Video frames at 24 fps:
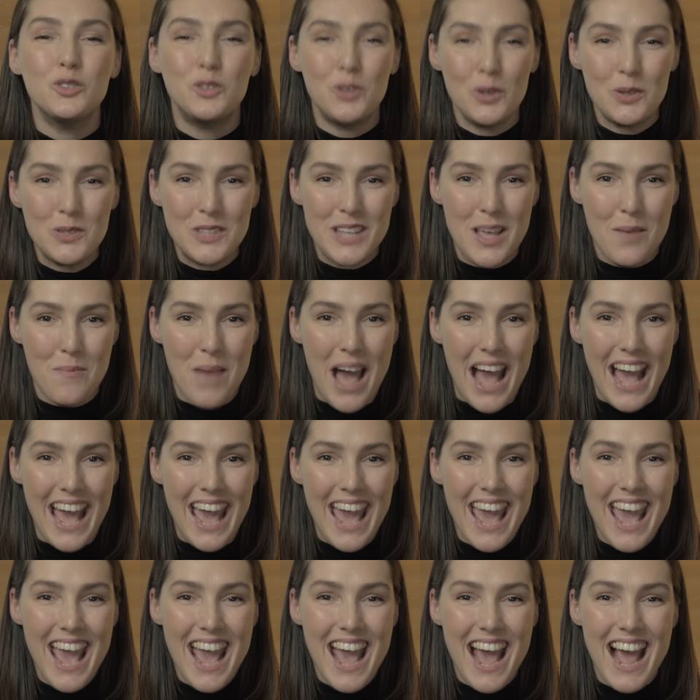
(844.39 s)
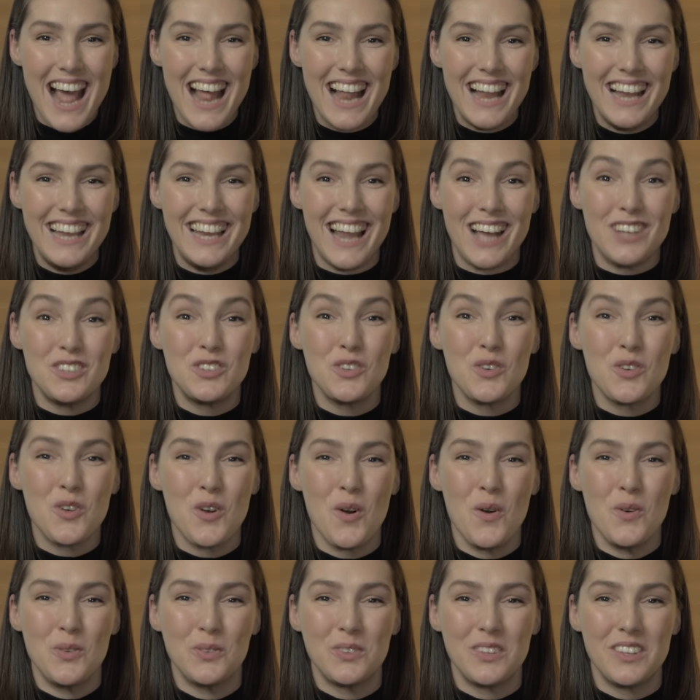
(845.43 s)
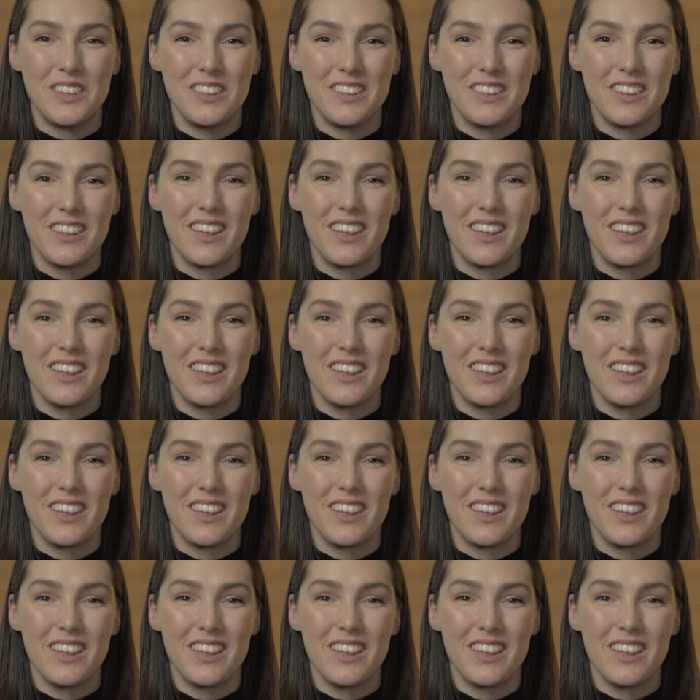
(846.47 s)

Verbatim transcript: Deuxième arrêt, la Joconde